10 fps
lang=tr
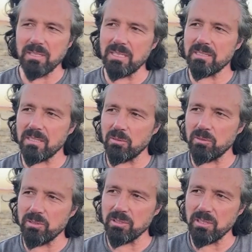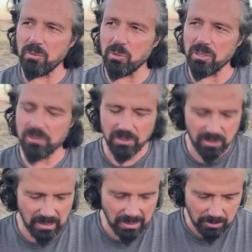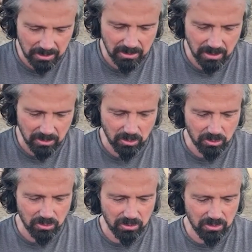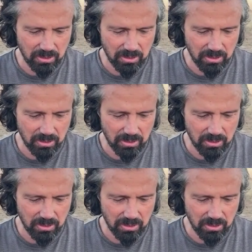İlk sene olduğu için yağmur yaş yağmadı daha doğrusu.